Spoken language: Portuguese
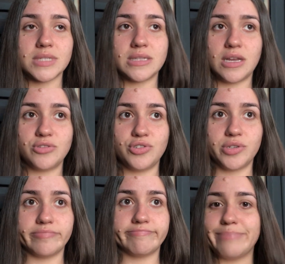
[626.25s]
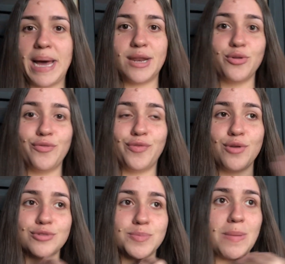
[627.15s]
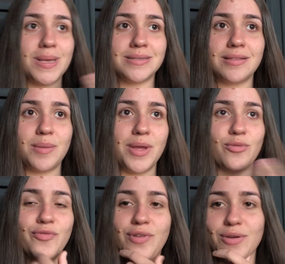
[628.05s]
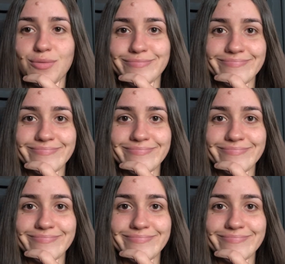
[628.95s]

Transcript: Tadinha. Ari no frio os bebezinhos também no frio.